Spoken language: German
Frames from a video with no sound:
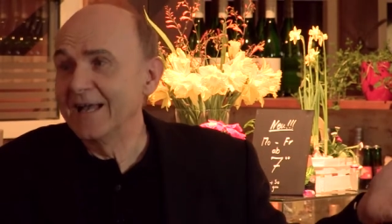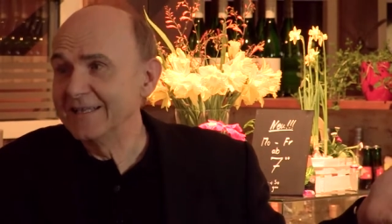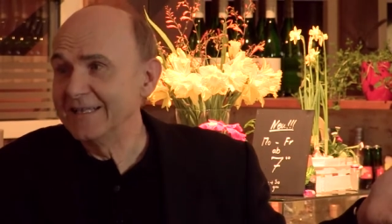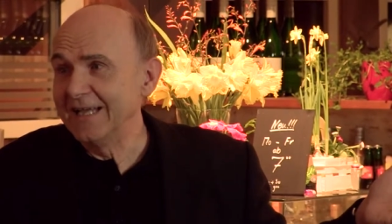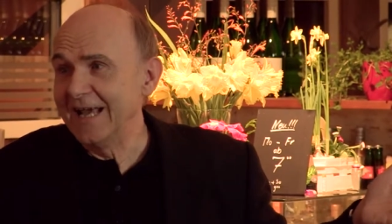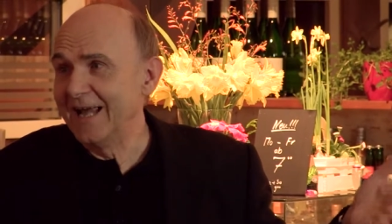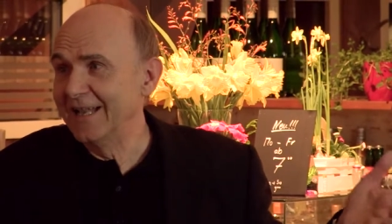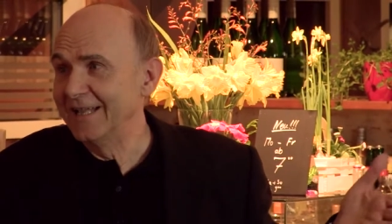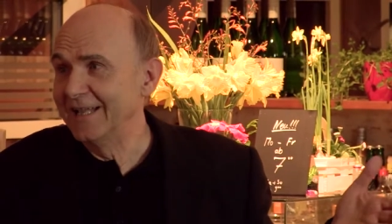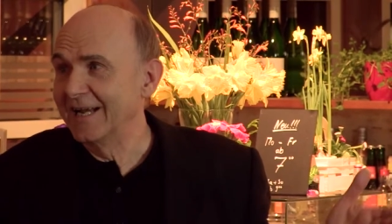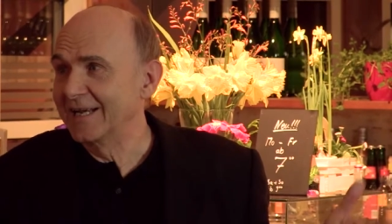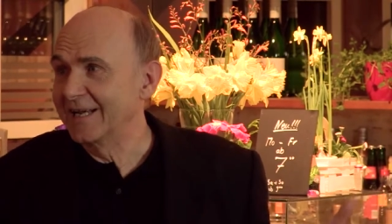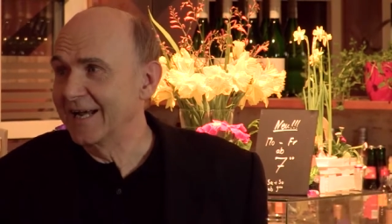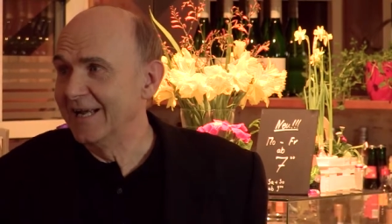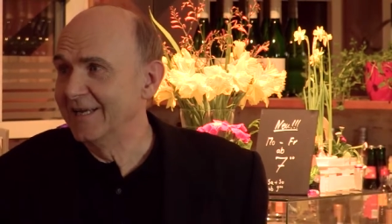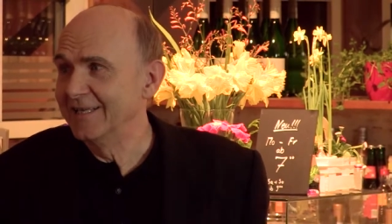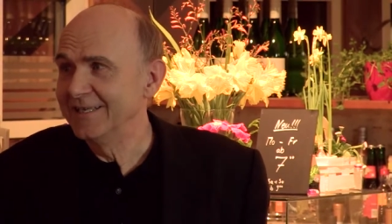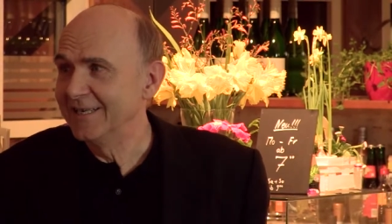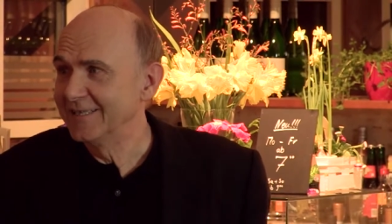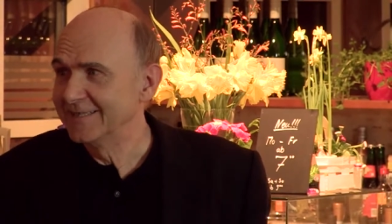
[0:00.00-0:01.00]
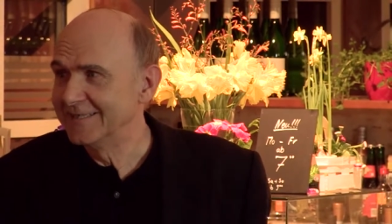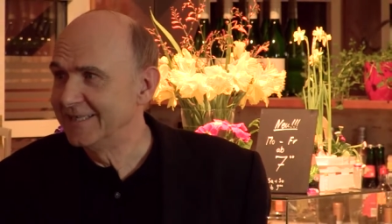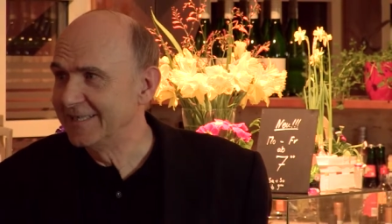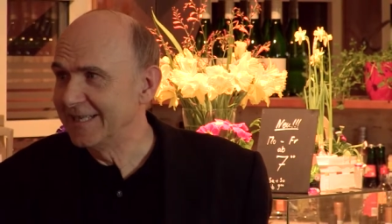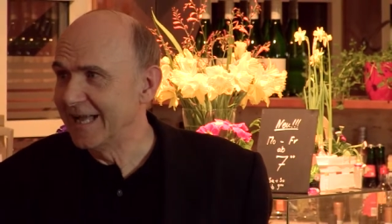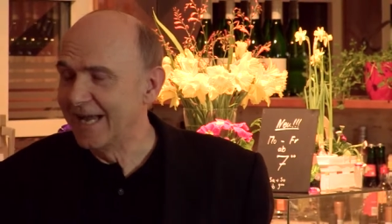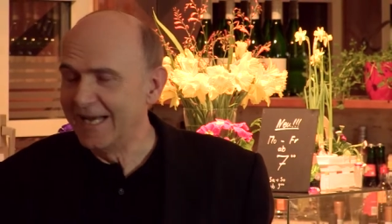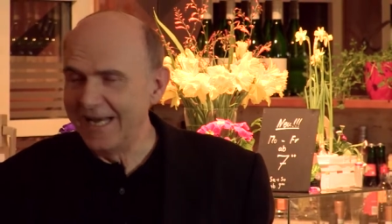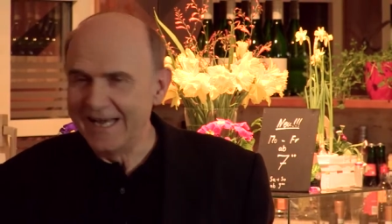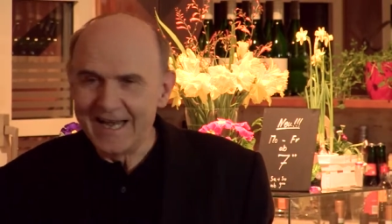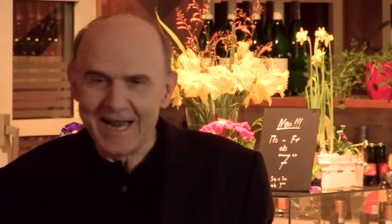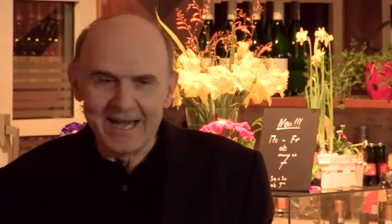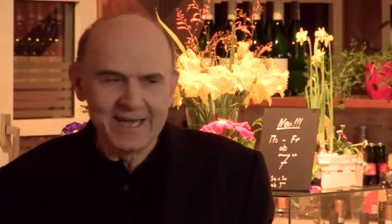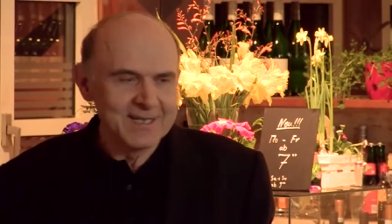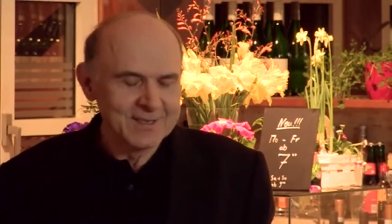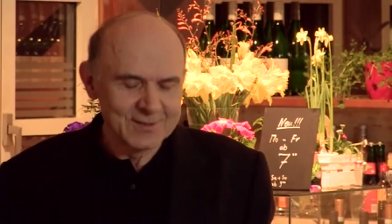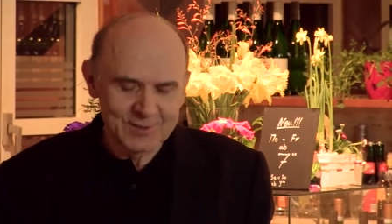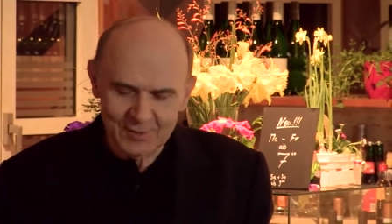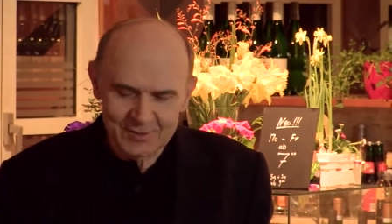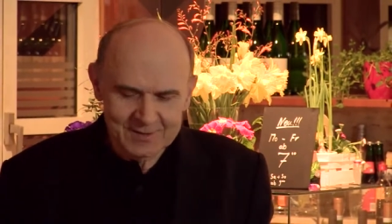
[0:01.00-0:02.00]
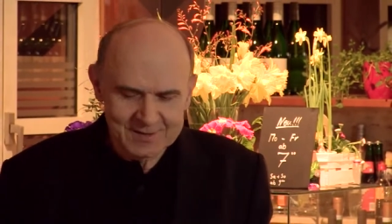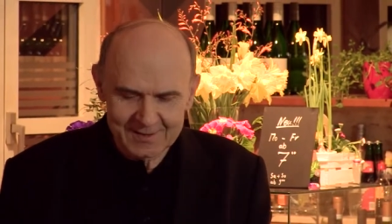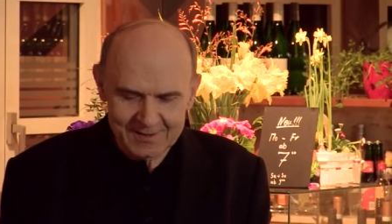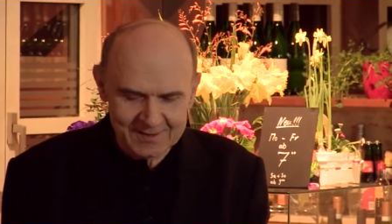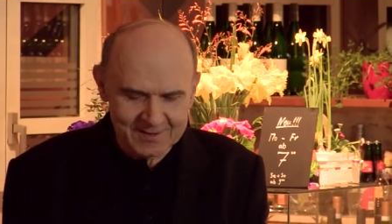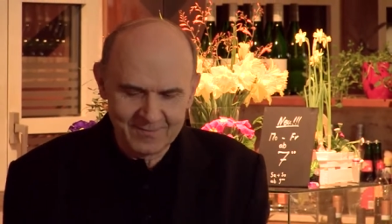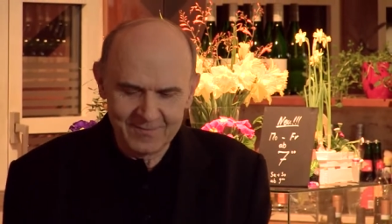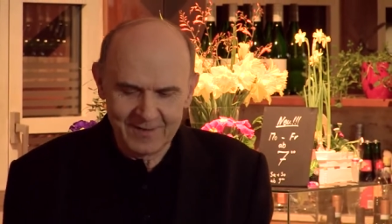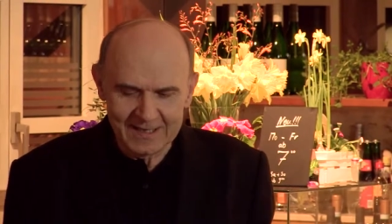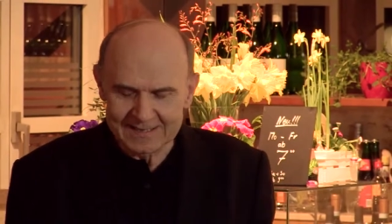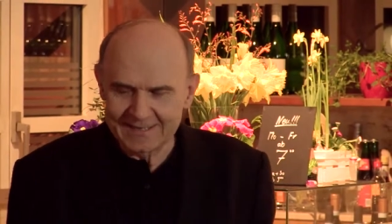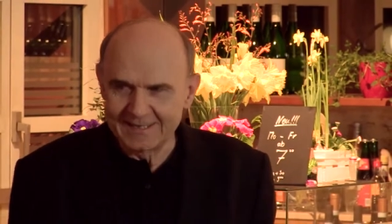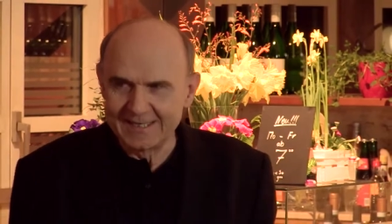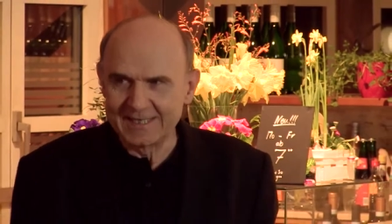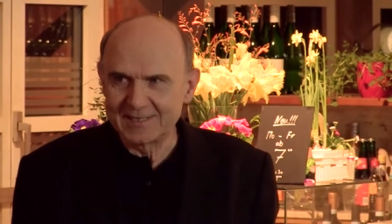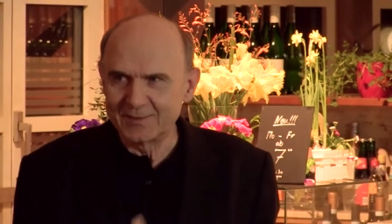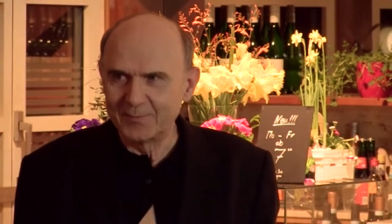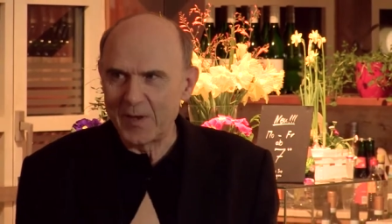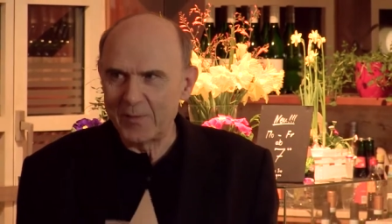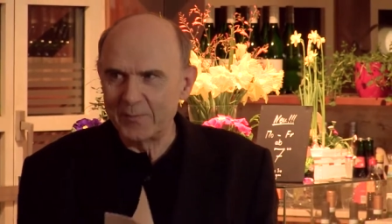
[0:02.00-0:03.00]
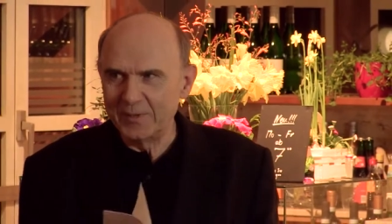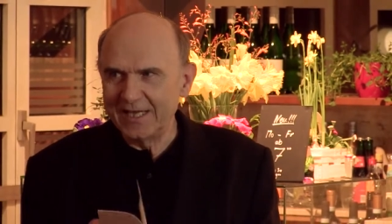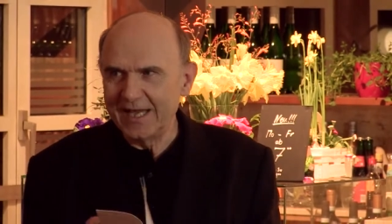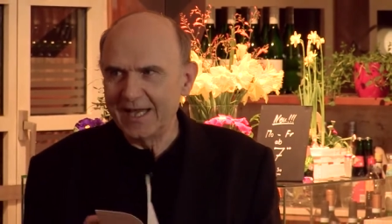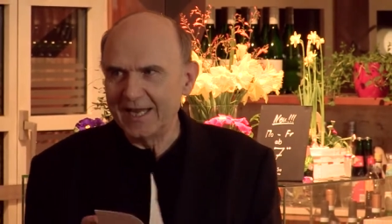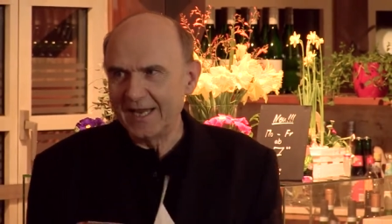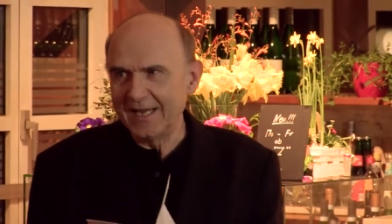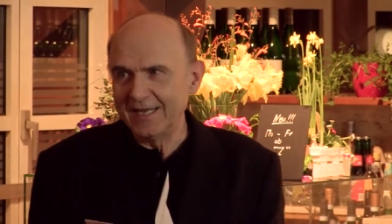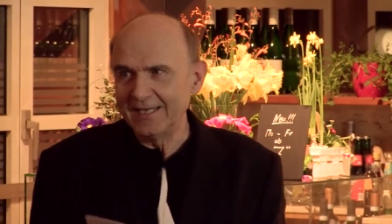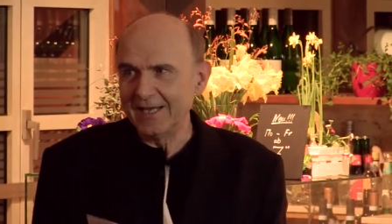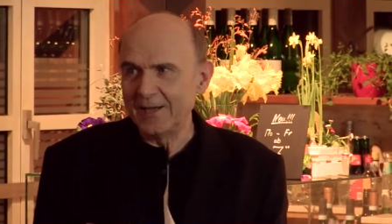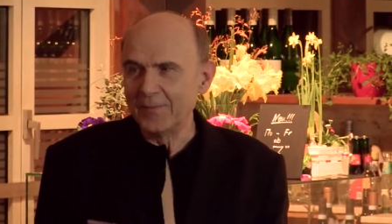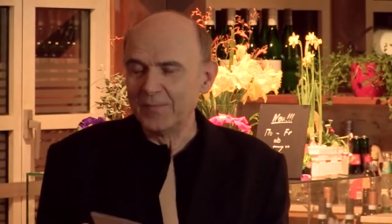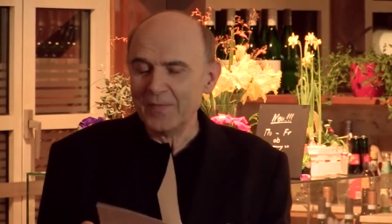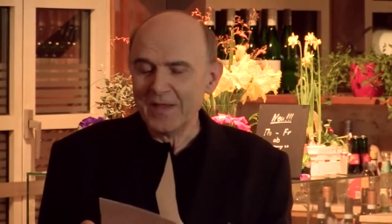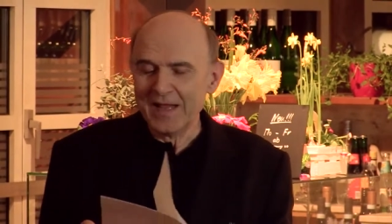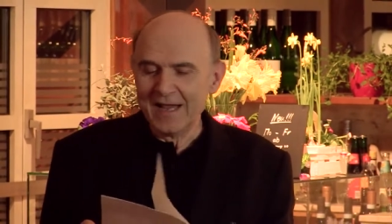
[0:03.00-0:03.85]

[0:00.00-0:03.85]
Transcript: die anderen kann ich jetzt nicht alle nennen, sonst wird es nichts mehr mit der Rede.